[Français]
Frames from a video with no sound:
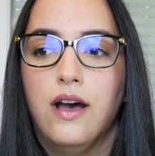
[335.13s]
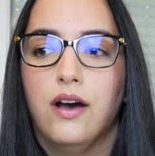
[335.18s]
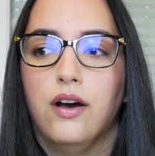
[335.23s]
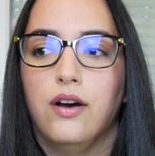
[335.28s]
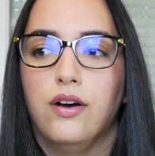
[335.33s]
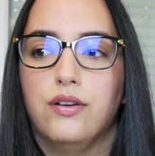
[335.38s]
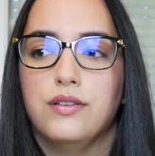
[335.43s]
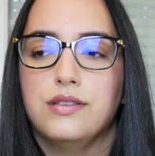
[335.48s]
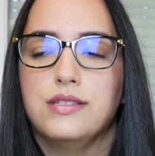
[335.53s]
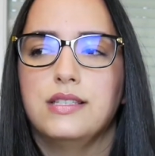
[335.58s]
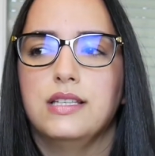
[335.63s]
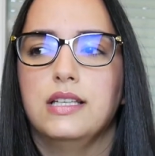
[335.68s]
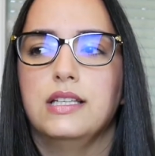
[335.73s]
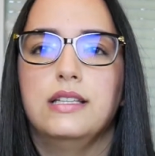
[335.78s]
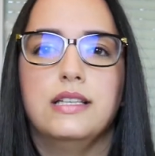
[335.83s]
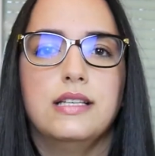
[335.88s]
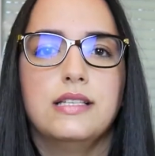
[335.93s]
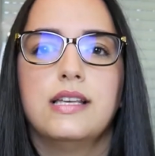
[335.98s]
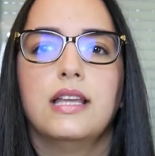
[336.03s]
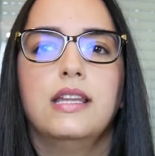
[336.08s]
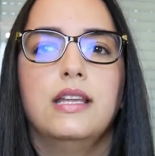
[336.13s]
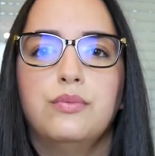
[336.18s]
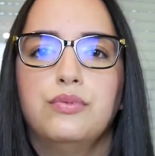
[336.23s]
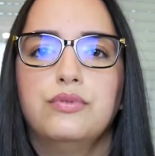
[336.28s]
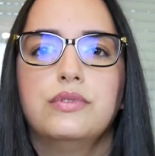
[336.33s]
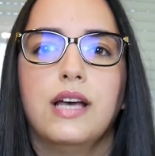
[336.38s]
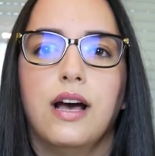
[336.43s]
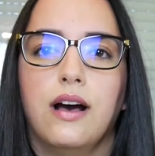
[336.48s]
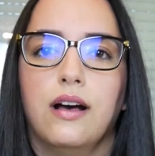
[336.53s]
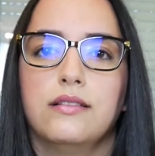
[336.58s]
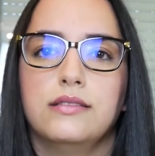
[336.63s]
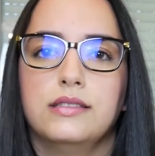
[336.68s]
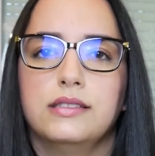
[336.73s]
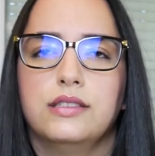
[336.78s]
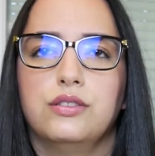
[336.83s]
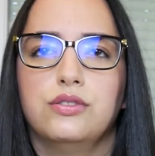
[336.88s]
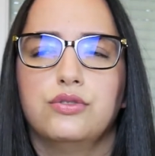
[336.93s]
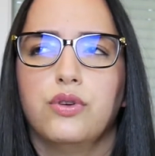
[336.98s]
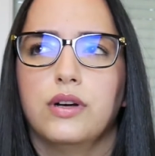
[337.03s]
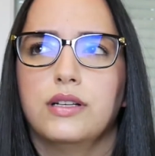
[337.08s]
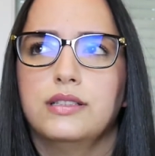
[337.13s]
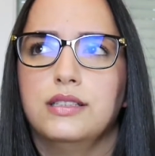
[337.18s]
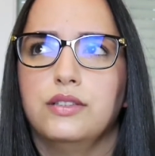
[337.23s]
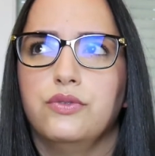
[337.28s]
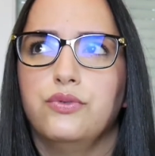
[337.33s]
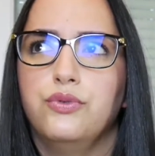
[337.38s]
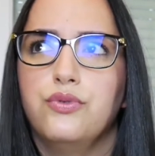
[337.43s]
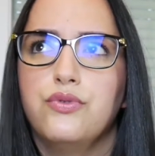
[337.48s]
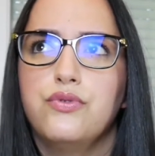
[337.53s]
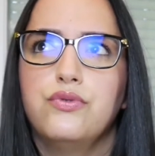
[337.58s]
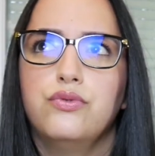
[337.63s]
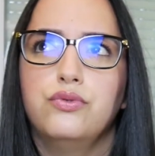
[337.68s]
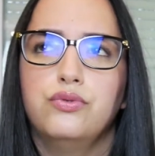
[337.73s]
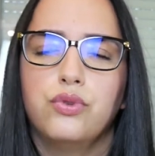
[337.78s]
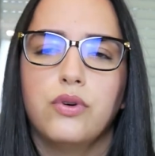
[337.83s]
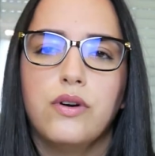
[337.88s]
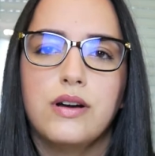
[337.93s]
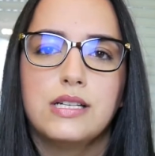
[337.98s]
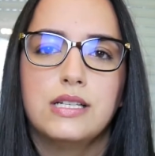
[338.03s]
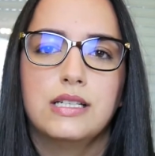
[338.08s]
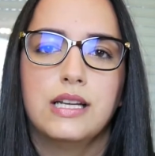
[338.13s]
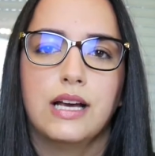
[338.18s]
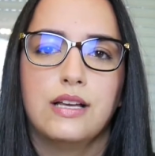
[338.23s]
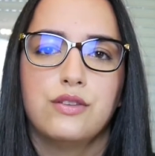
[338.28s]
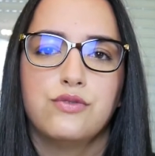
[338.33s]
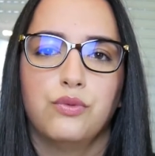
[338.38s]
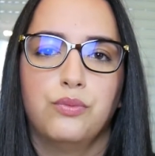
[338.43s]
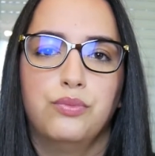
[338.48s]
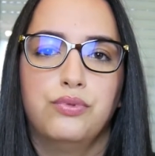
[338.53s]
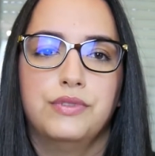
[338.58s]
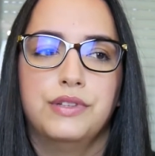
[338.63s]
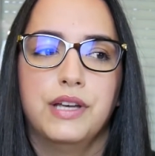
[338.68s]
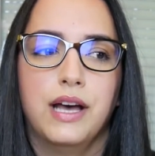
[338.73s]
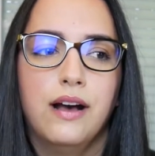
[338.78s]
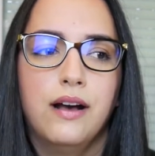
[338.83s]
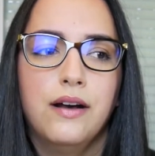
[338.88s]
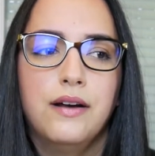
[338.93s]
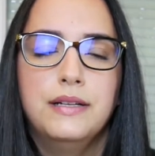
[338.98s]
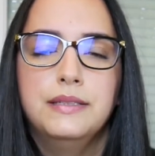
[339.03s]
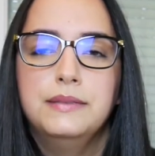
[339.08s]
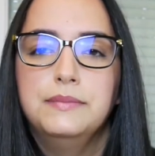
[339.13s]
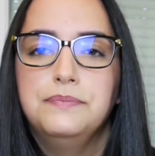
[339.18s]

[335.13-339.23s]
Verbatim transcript: Euh, c'est des années plus tard, hein, je crois que c'est deux ou trois générations plus tard.